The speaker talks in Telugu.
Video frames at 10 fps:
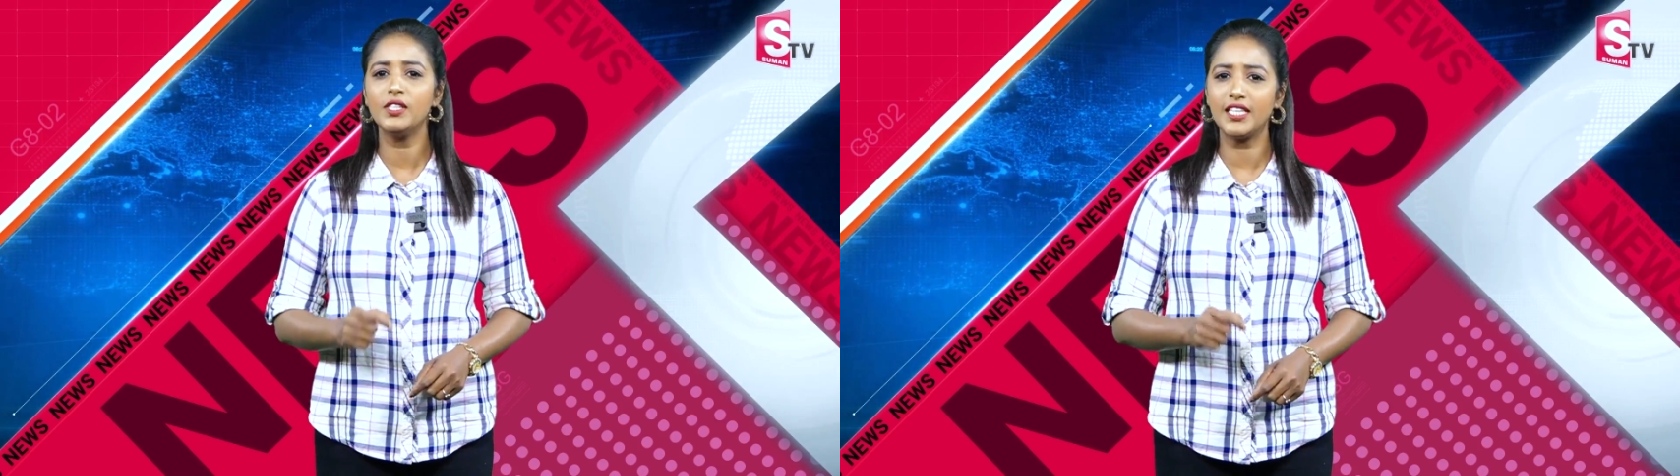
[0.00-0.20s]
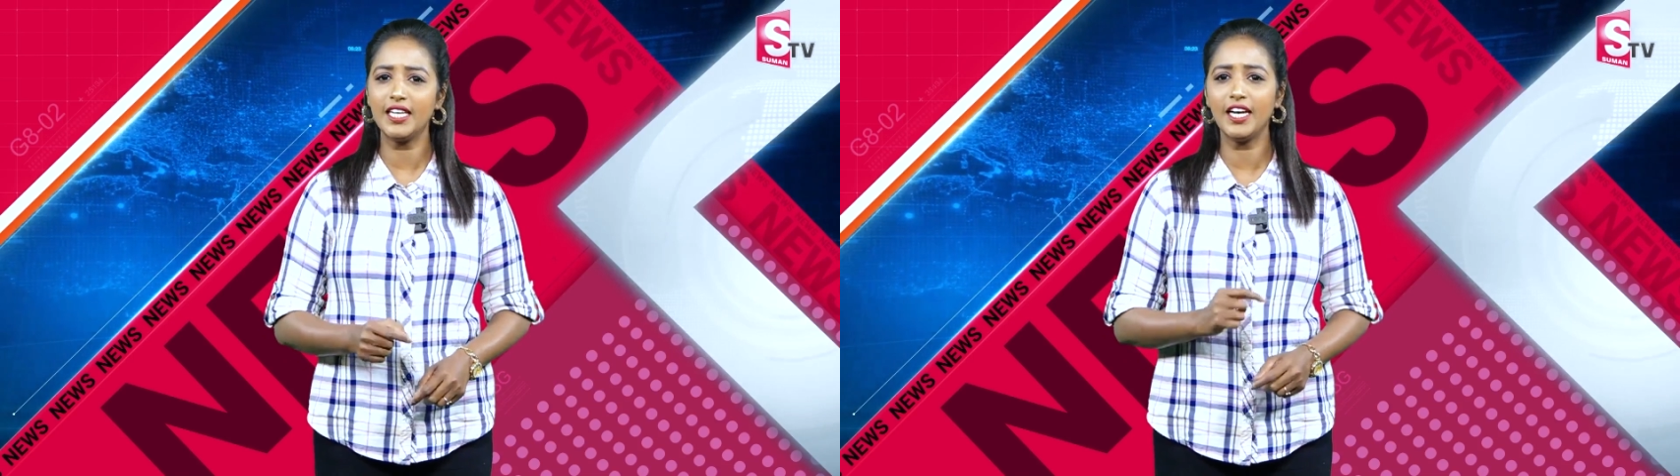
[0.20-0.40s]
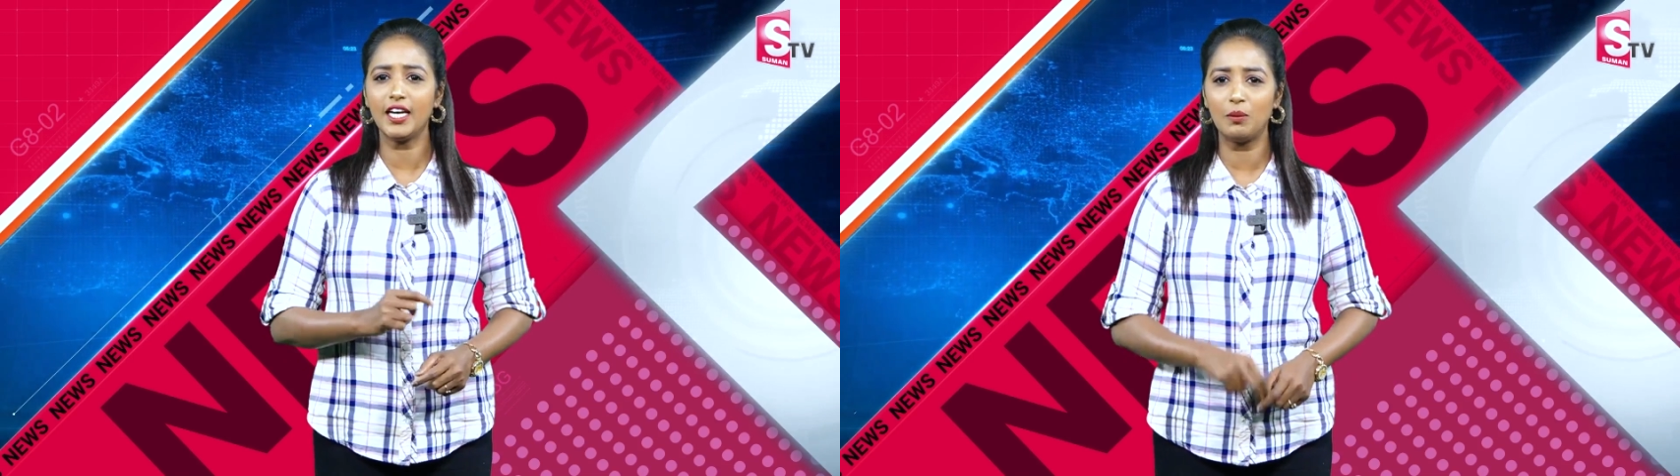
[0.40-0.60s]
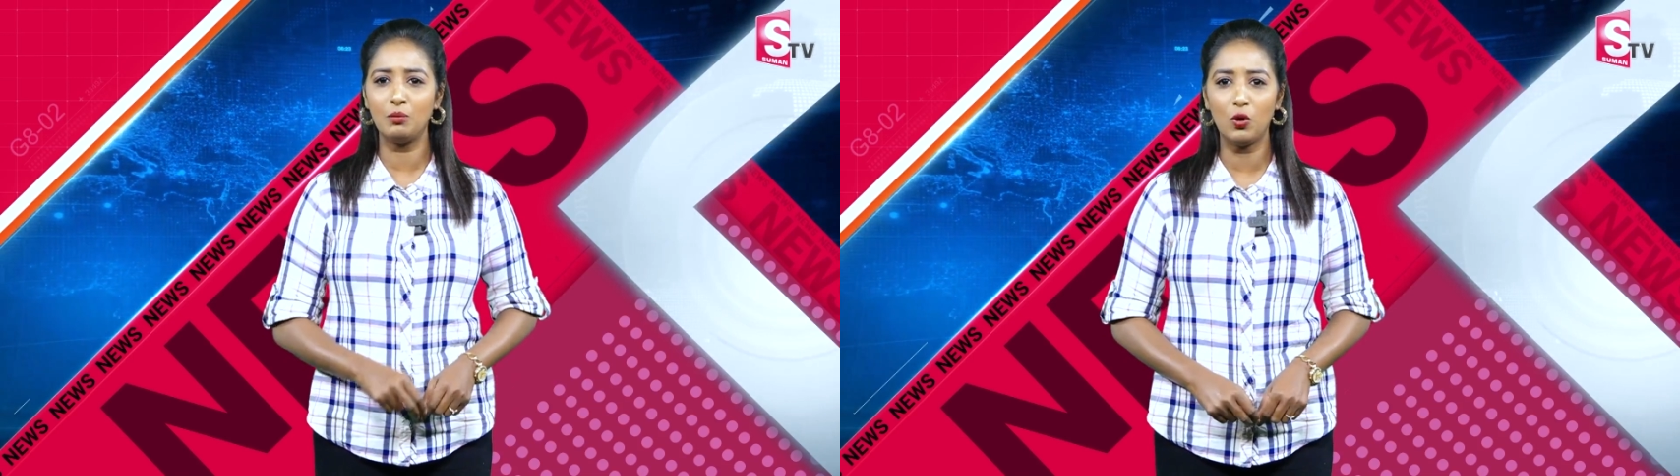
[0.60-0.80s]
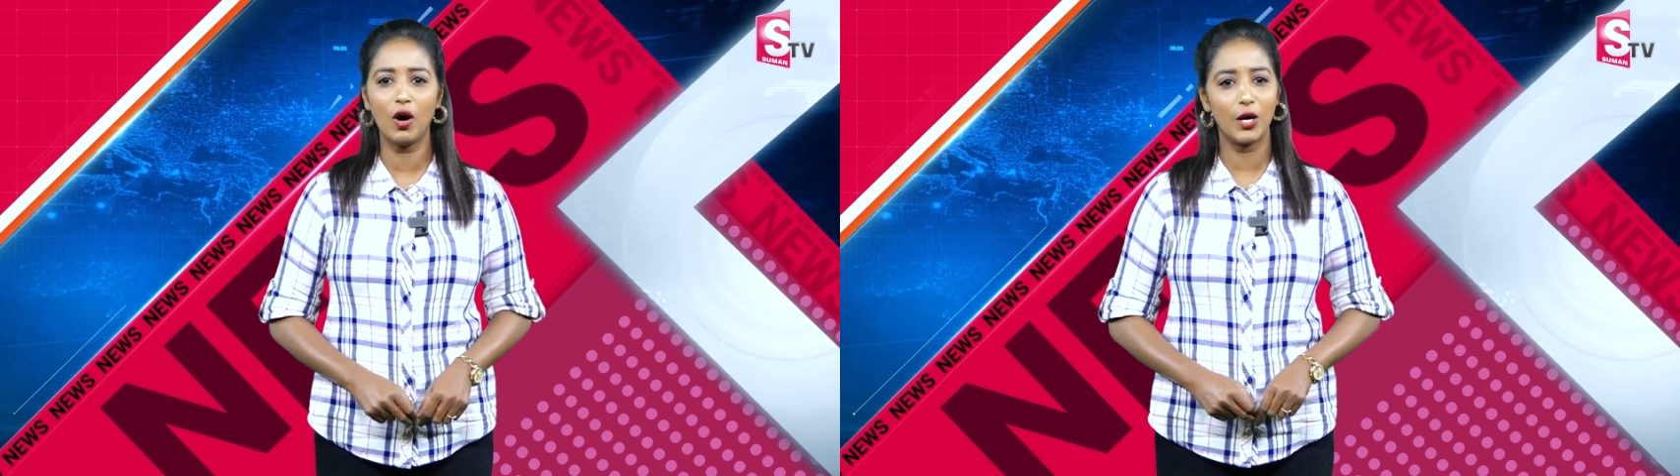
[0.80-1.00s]
సినీ
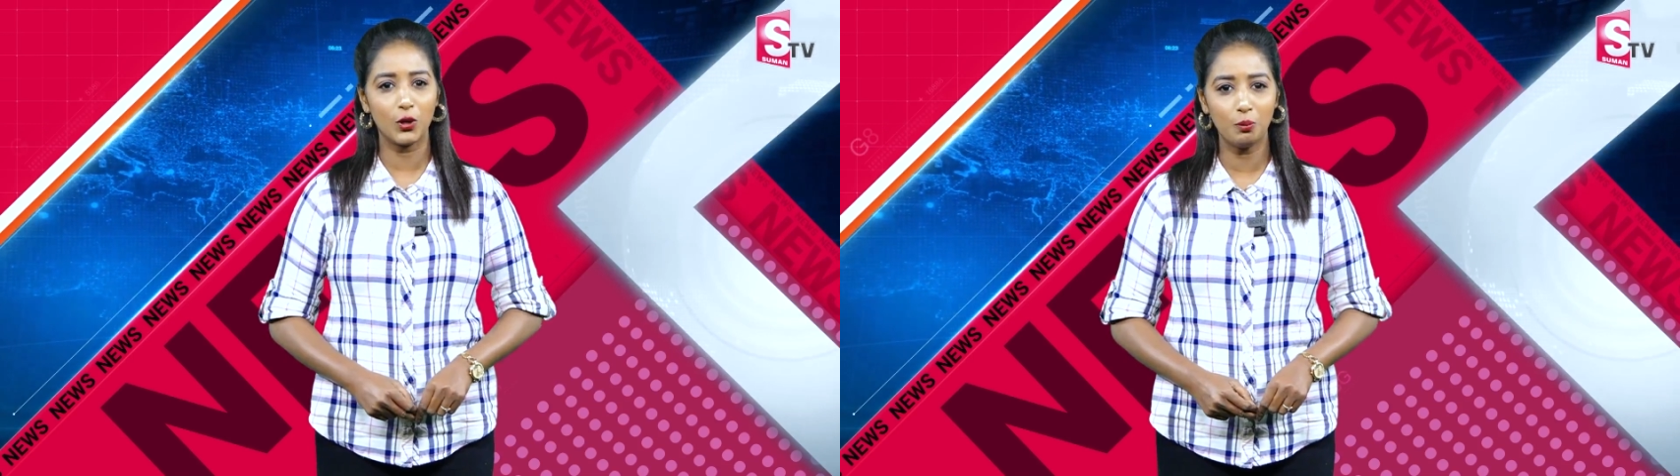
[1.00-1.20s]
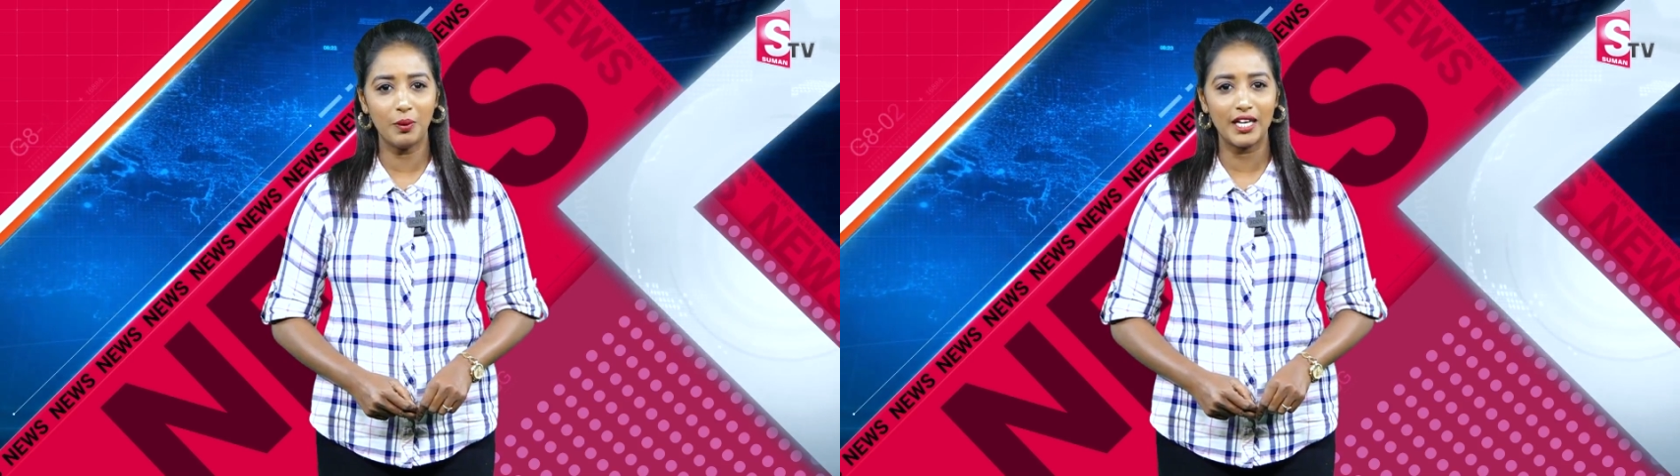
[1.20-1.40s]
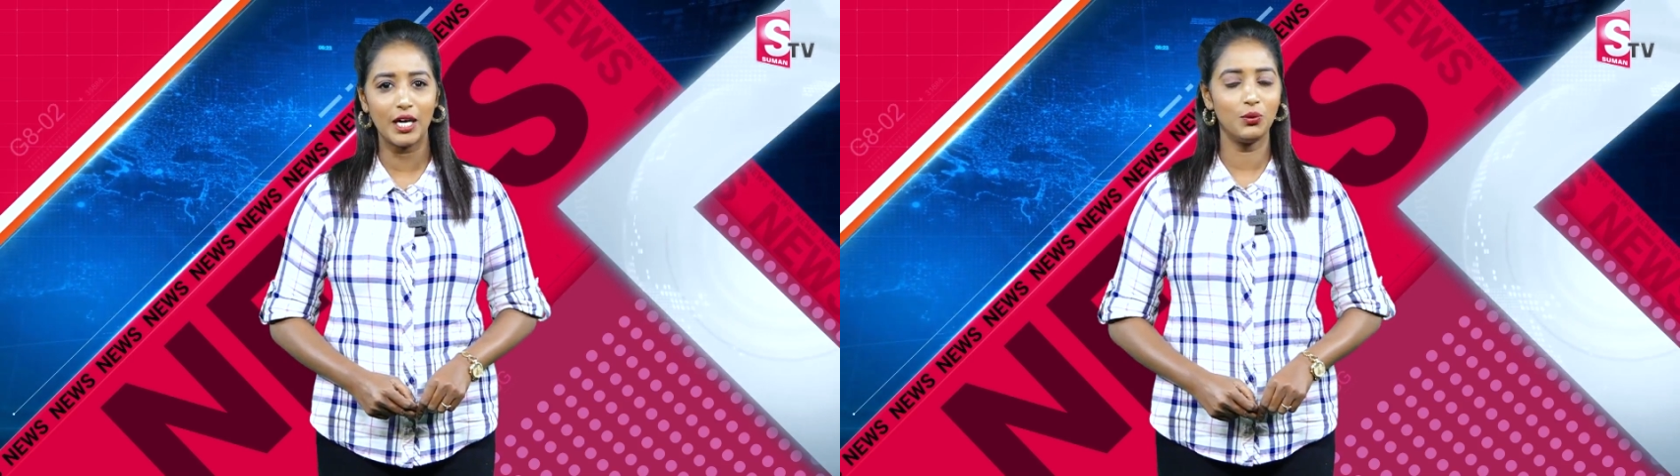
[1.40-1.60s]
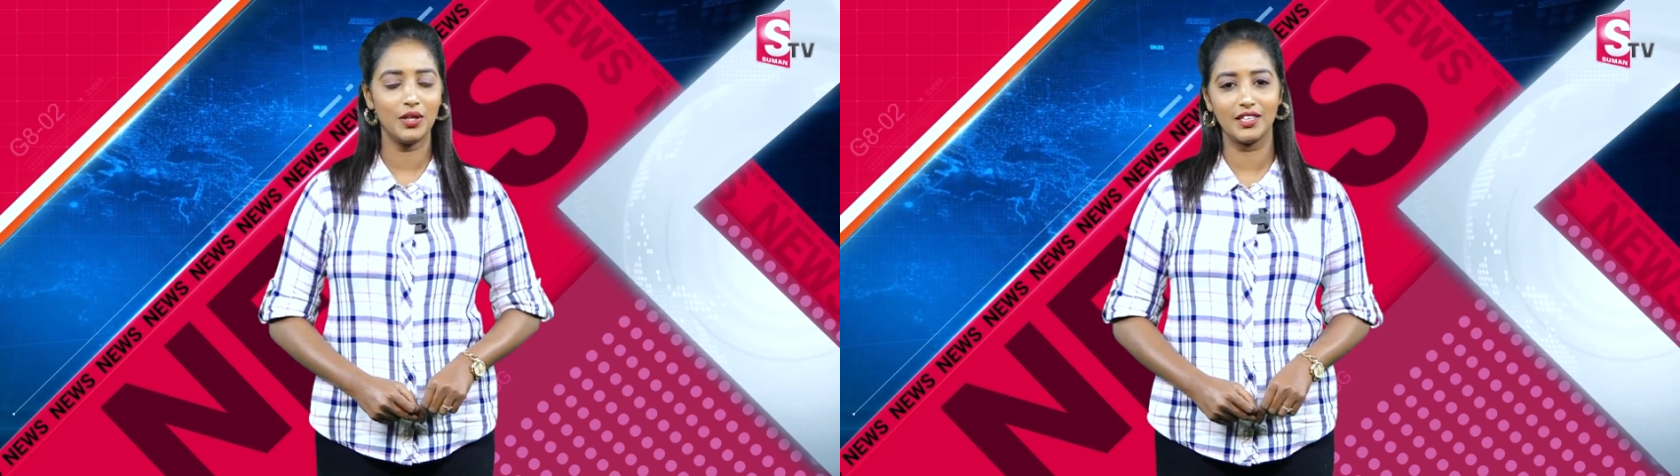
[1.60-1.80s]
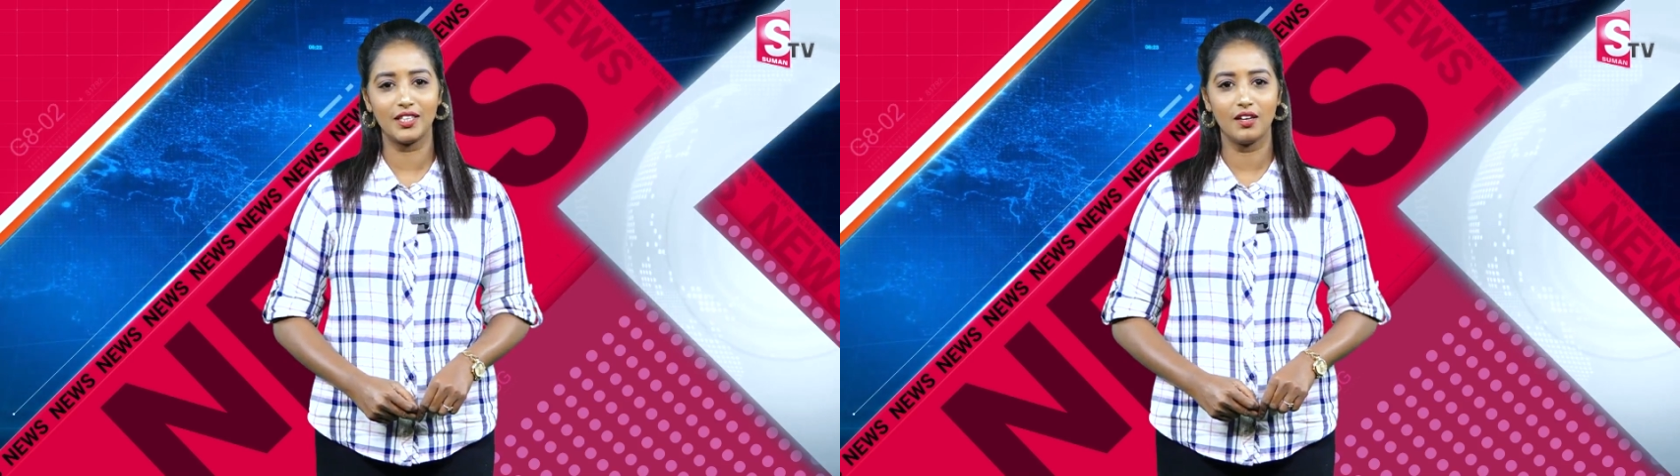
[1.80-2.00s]
రంగంలో అడుగుపెట్టారు
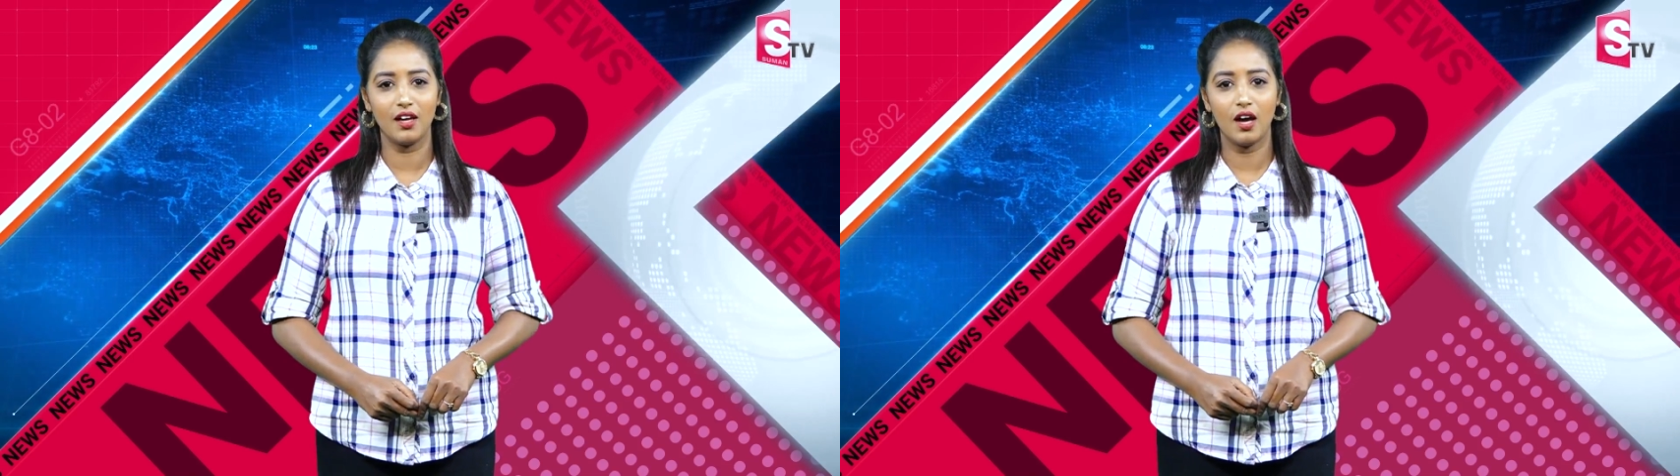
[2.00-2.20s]
నితిన్